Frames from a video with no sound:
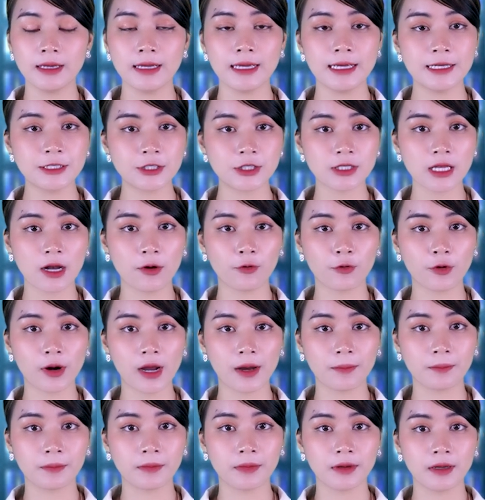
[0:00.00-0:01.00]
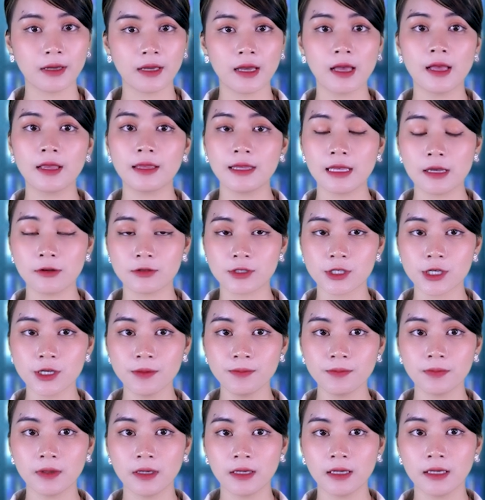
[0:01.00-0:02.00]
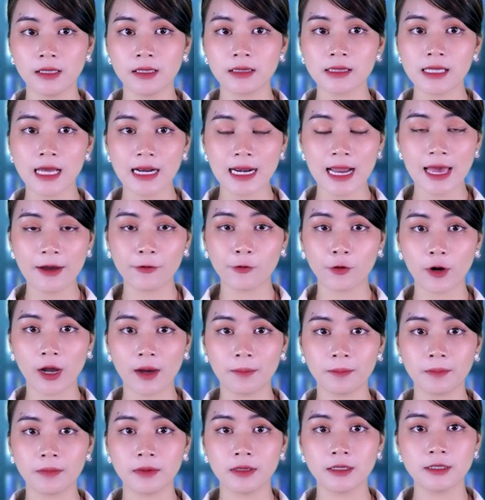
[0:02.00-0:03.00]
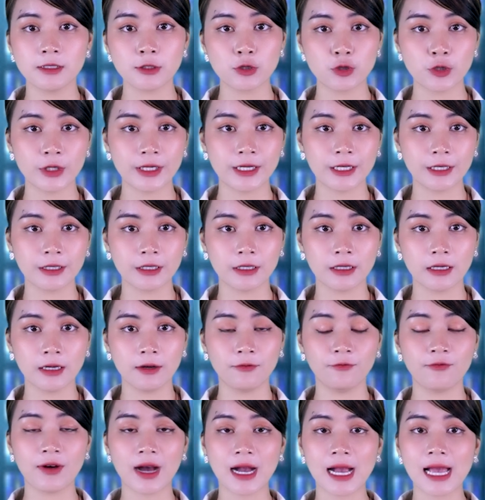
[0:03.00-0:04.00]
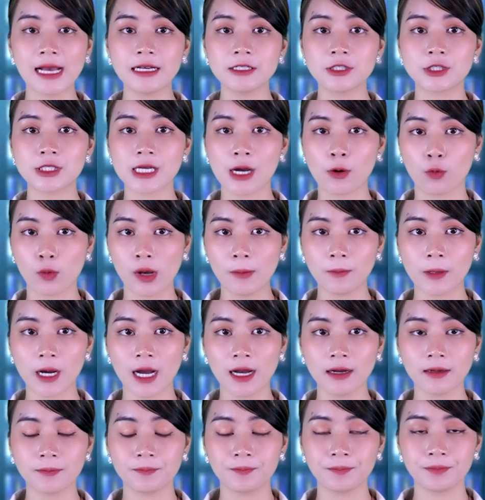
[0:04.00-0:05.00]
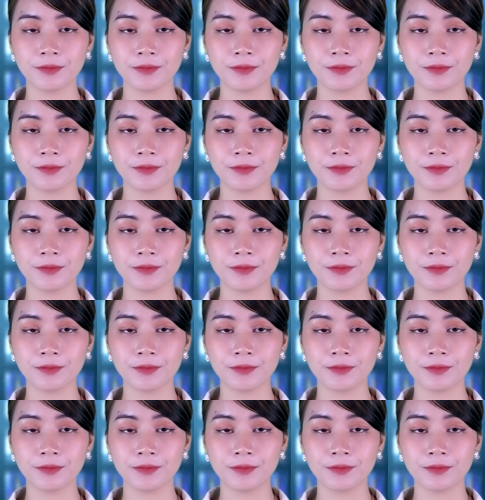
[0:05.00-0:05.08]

Instagram, YouTube, Telegram, Twitter và các trang web khác.